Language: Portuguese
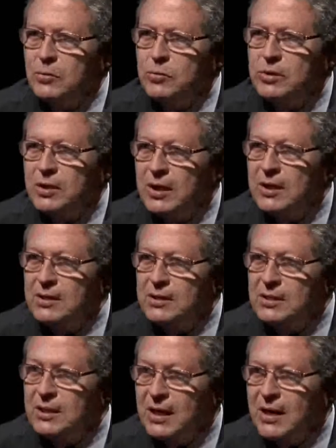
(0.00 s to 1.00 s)
os grandes
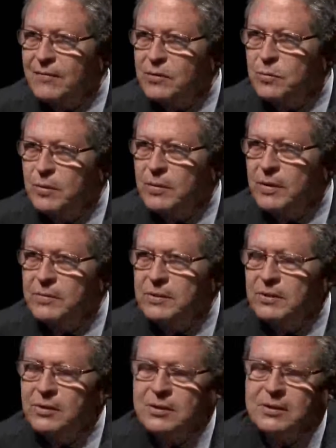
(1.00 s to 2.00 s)
e graves problemas das
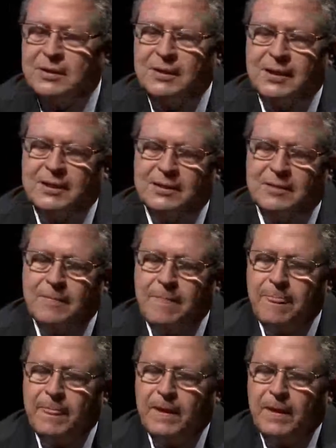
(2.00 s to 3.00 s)
nossas cidades,
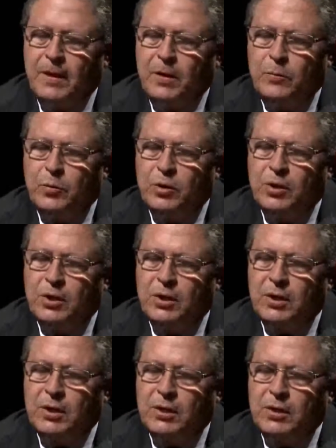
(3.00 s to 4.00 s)

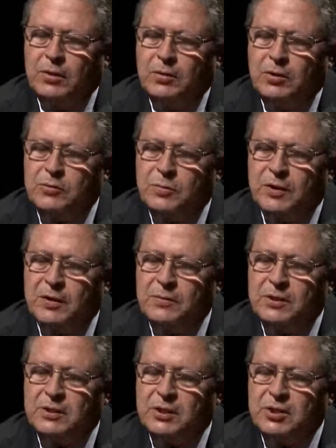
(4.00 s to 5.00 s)
porque nós pegamos
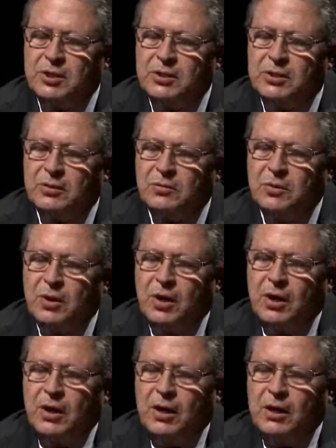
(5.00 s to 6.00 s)
essa gestão
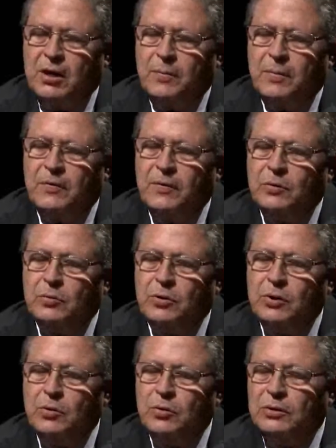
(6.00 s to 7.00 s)
em que a prefeitura
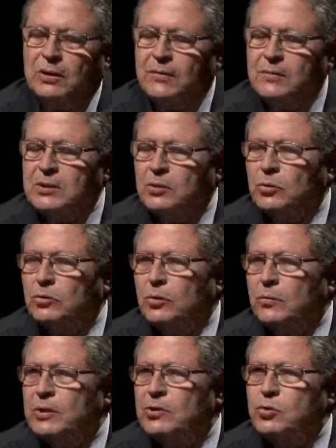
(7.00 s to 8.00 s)
encontrava-se
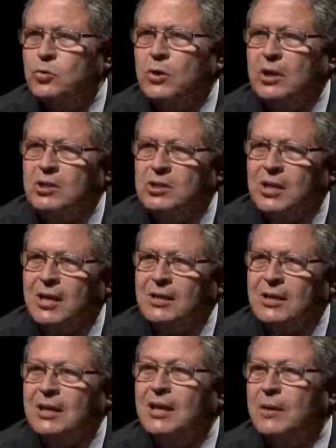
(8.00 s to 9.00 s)
totalmente
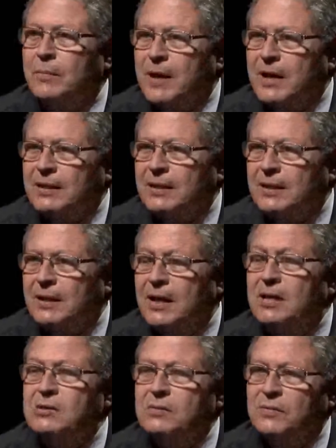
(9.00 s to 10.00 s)
sucateada, quebrada,
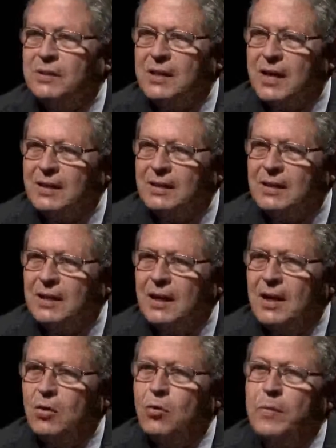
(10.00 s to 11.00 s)
endividada,
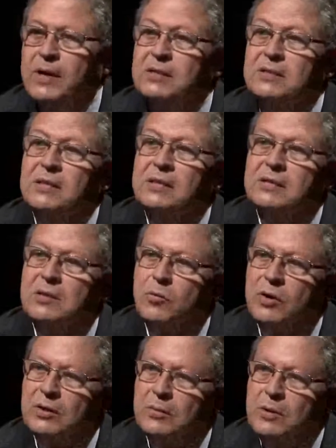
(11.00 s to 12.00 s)
com mais de
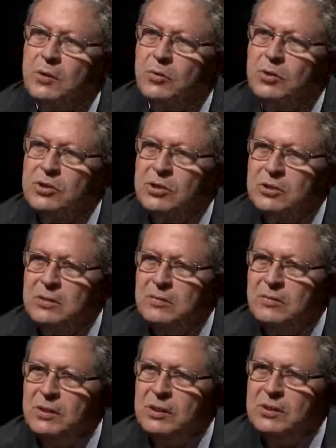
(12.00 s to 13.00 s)
150 milhões de
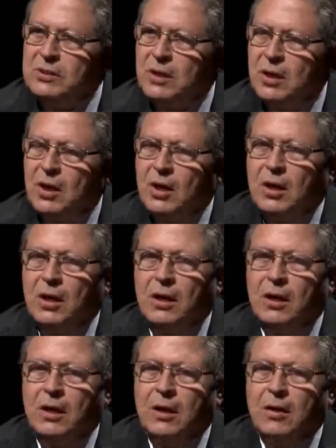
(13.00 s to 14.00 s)
dívidas,
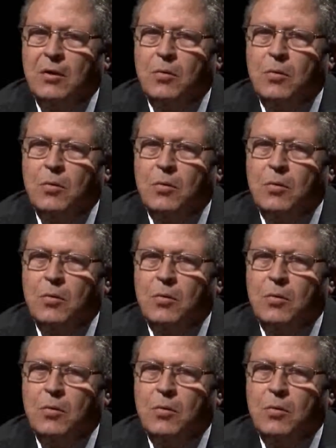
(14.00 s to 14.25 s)
é,